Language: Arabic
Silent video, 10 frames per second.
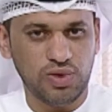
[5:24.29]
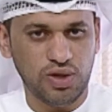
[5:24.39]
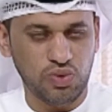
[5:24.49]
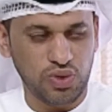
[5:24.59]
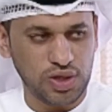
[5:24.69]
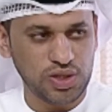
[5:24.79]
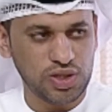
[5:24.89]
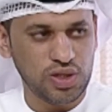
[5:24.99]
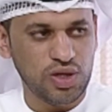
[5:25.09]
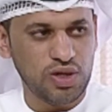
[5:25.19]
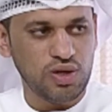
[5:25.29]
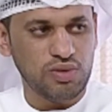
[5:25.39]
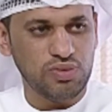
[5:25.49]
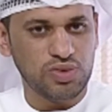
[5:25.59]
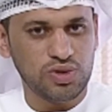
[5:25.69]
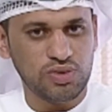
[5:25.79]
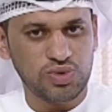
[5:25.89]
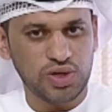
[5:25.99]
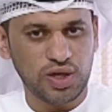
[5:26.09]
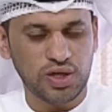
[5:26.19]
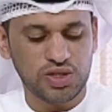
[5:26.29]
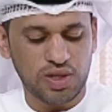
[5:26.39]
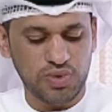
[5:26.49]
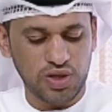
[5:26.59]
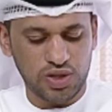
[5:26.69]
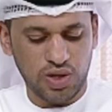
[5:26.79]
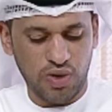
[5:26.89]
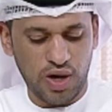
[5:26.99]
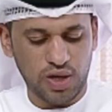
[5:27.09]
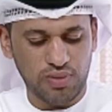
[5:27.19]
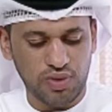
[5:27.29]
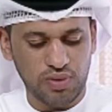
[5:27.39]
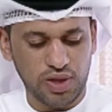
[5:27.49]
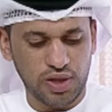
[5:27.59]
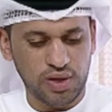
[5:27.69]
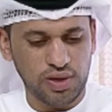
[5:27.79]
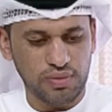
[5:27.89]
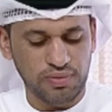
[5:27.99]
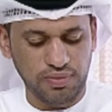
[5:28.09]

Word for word: للورش بمشاركة جميع الدوائر من ضمنها